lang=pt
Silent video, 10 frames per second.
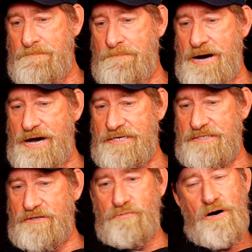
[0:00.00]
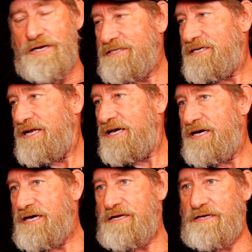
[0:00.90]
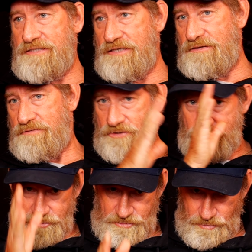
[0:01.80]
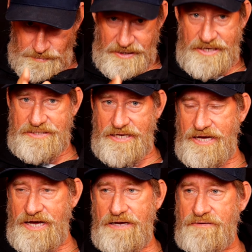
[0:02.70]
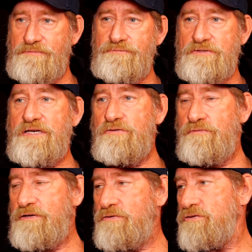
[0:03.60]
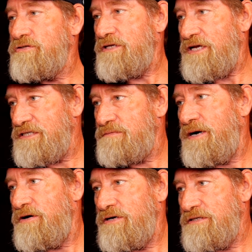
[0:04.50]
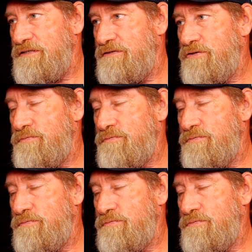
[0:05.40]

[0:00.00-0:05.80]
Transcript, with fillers: Mas igual a Nazaré, assim, sobre a Nazaré, sem dúvida é um dos três maiores dos